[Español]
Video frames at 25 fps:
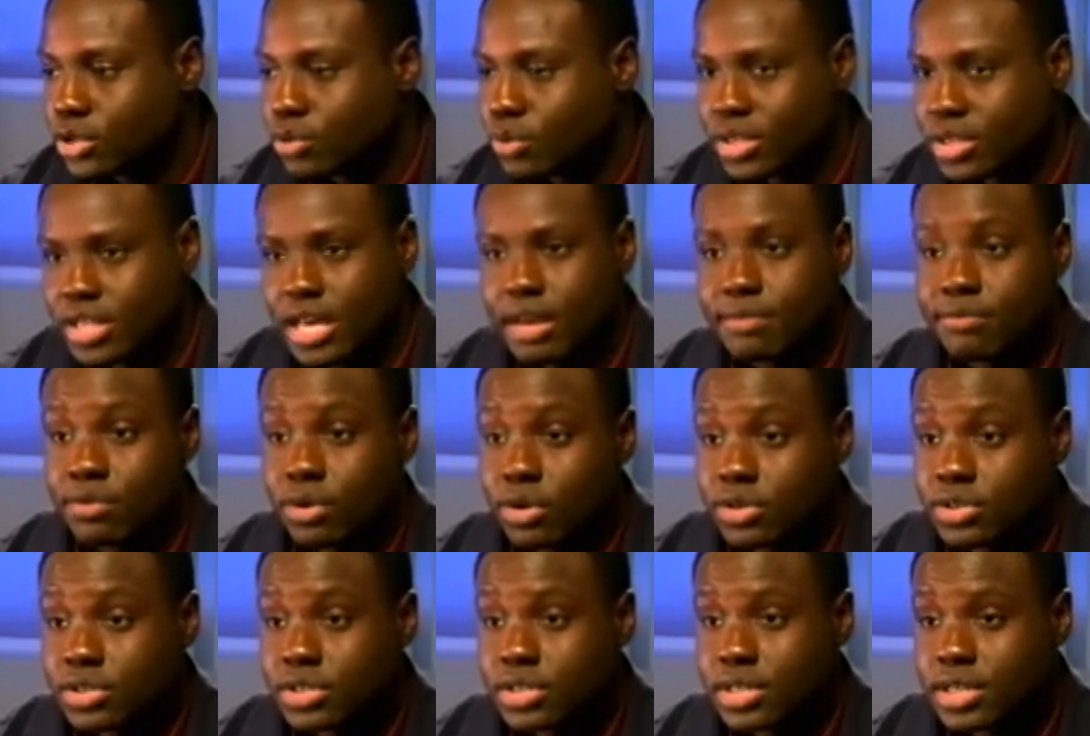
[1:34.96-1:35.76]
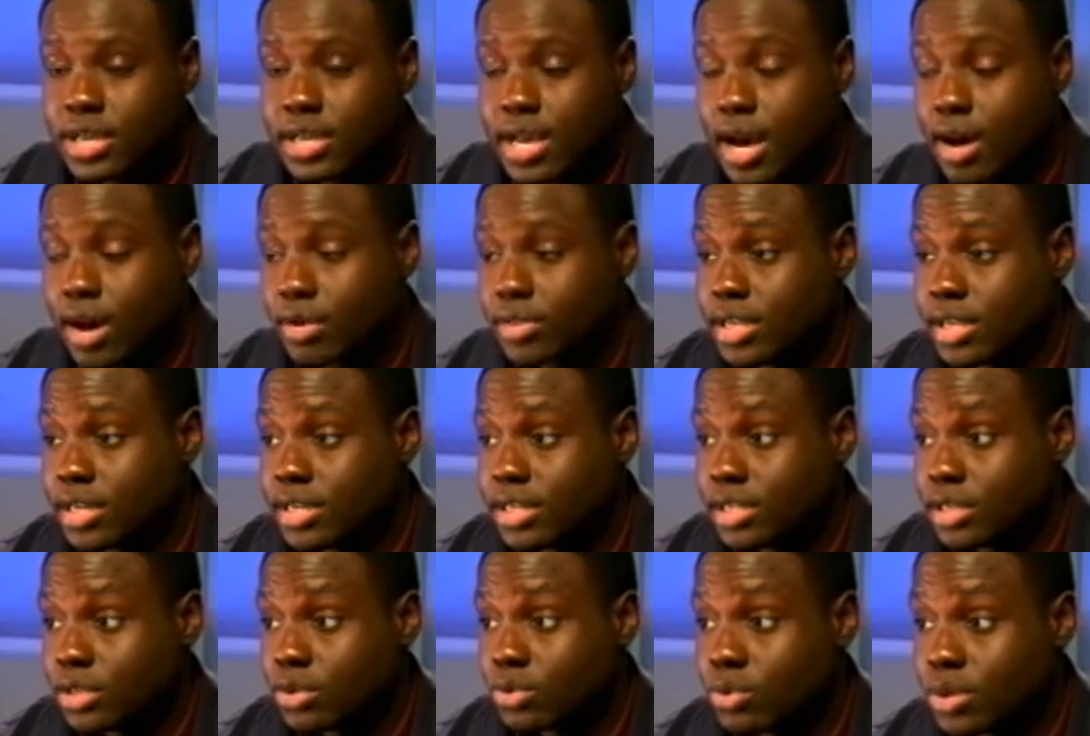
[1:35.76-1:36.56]
ellos manejan
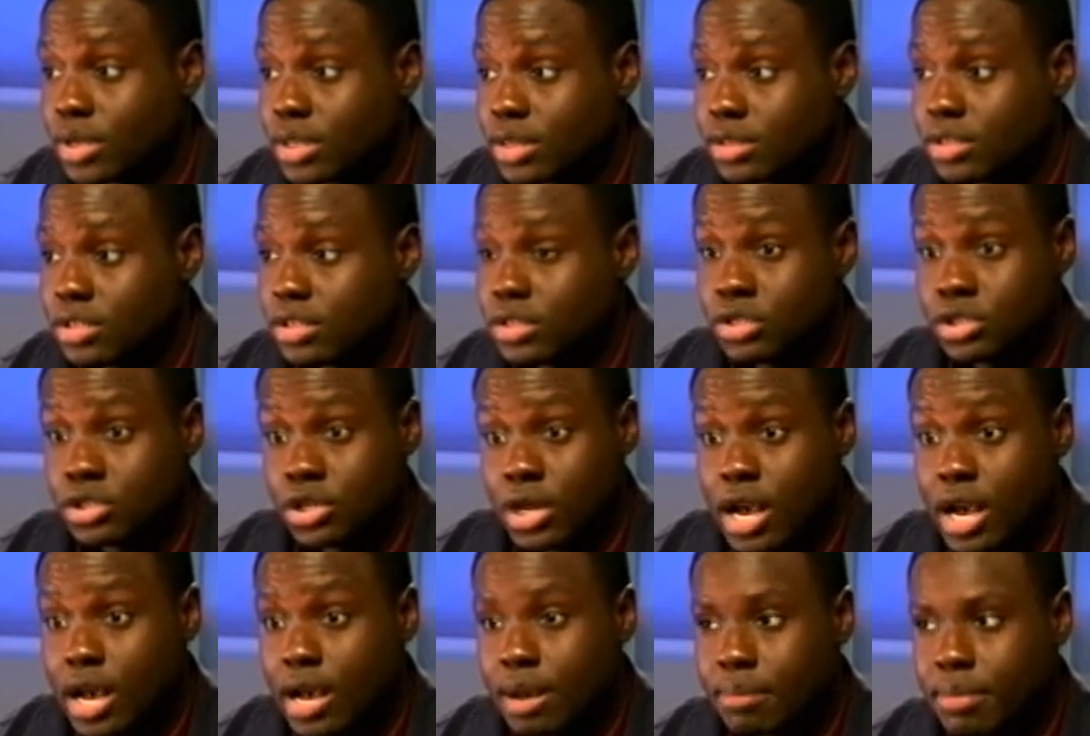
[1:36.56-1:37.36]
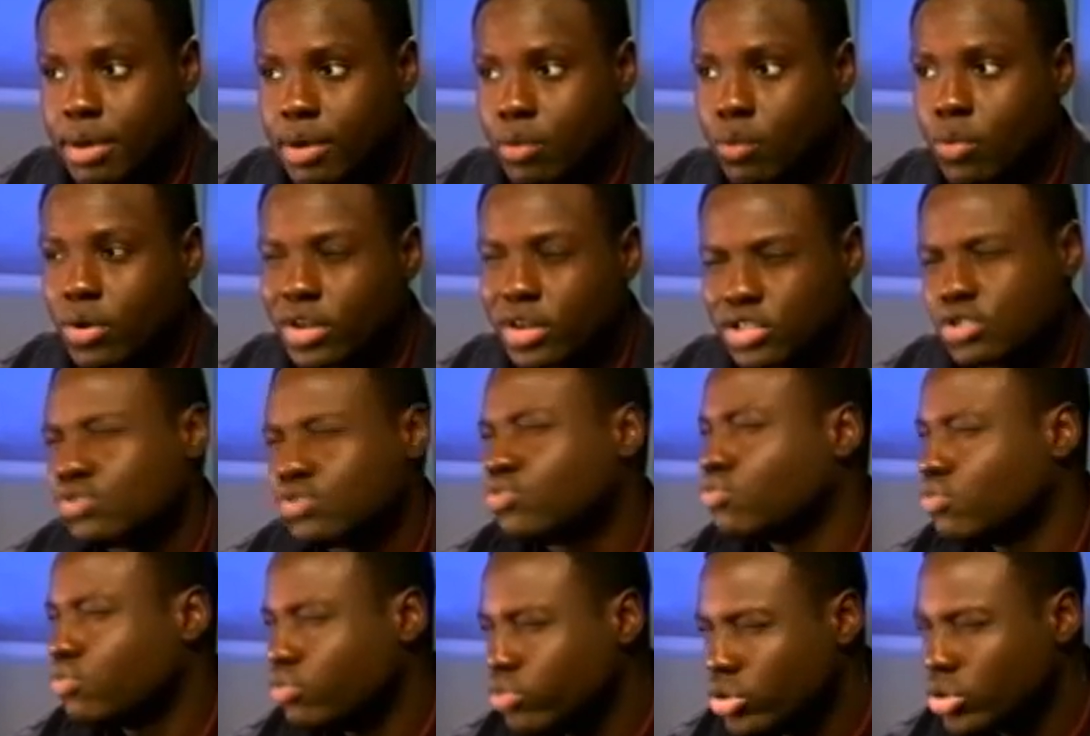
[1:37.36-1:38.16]
todo este trabajo y cómo
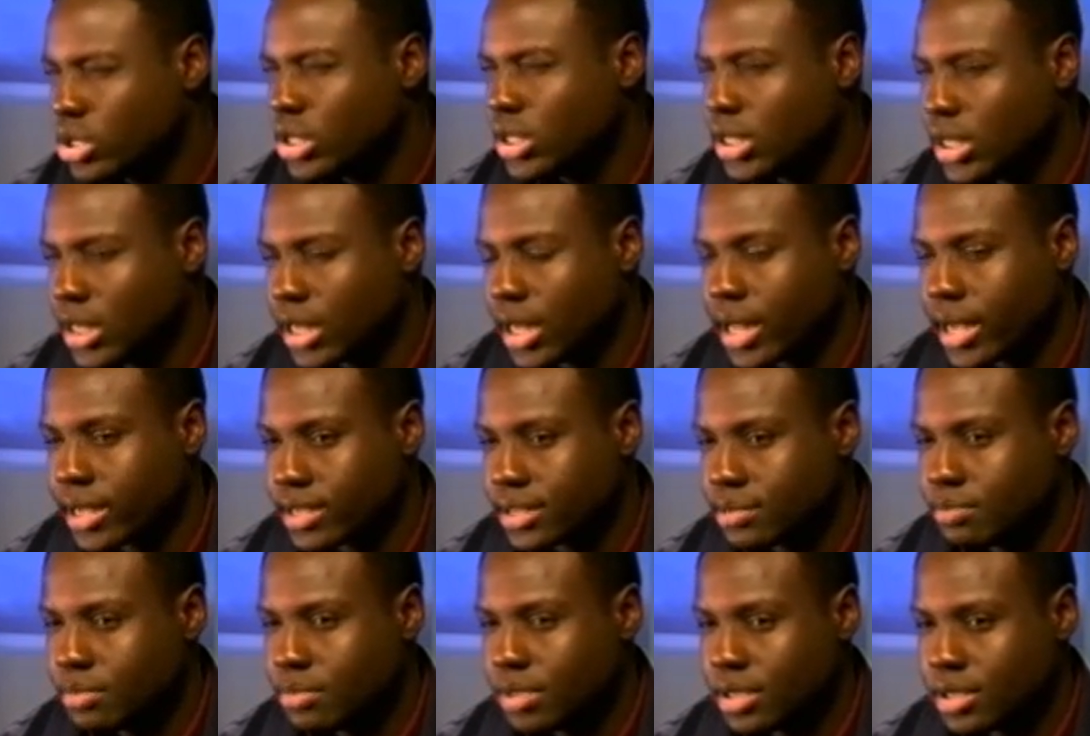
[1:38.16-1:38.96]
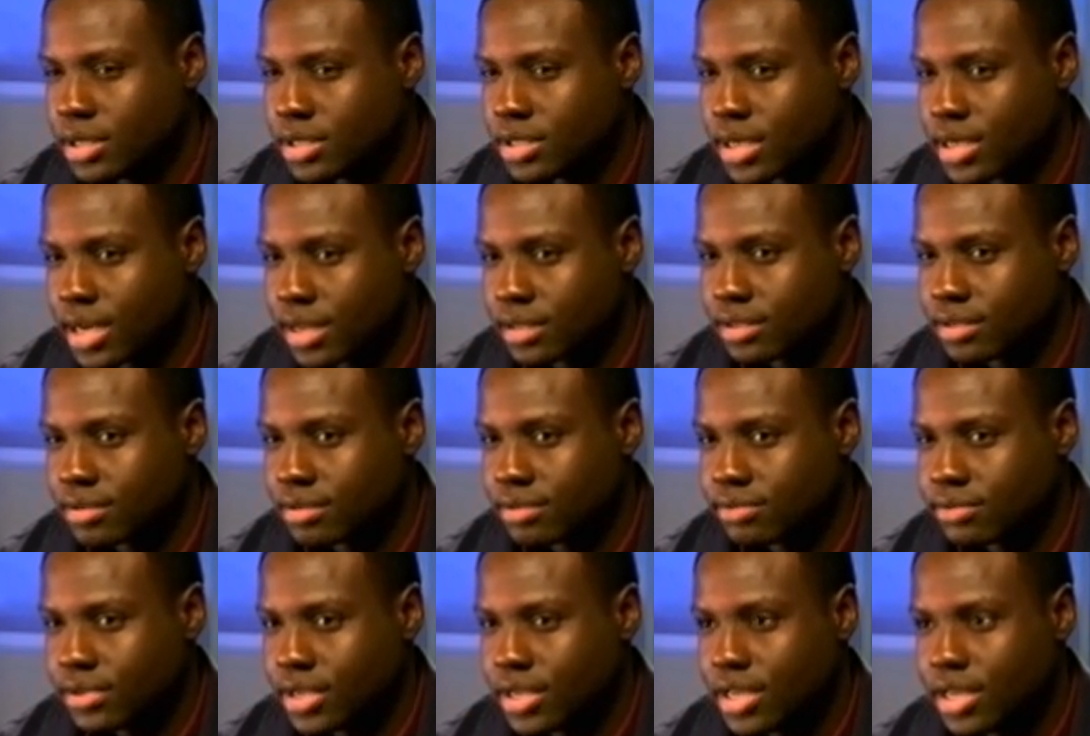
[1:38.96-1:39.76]
es realmente ser un detective en este
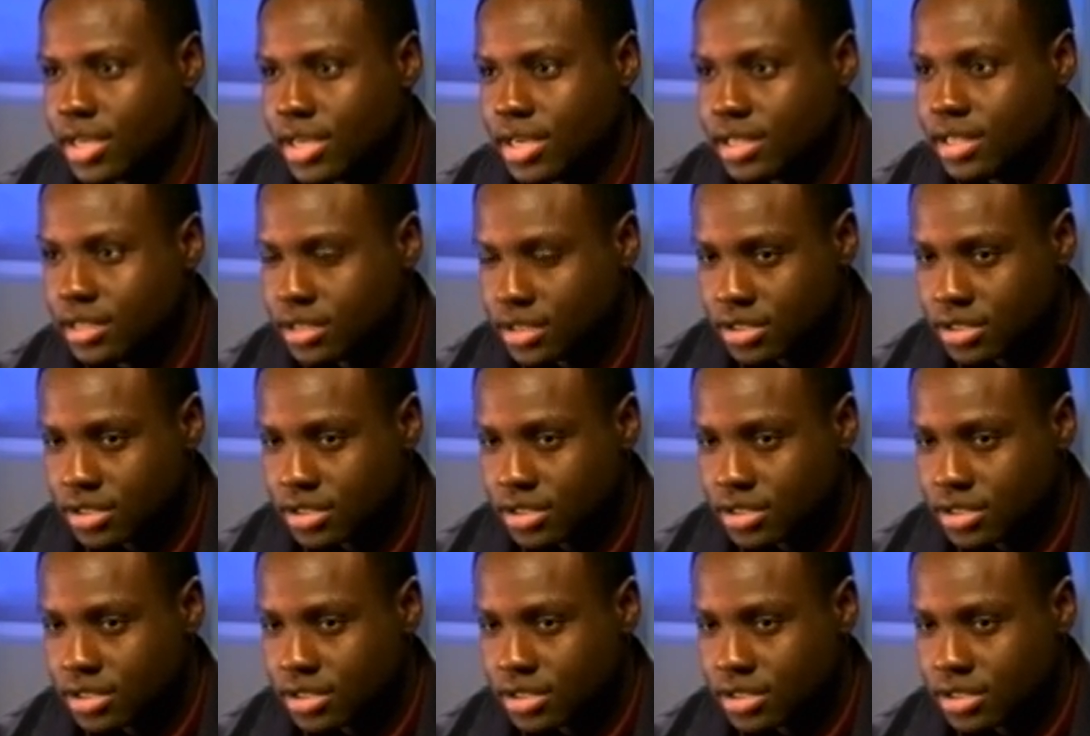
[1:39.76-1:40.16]
país.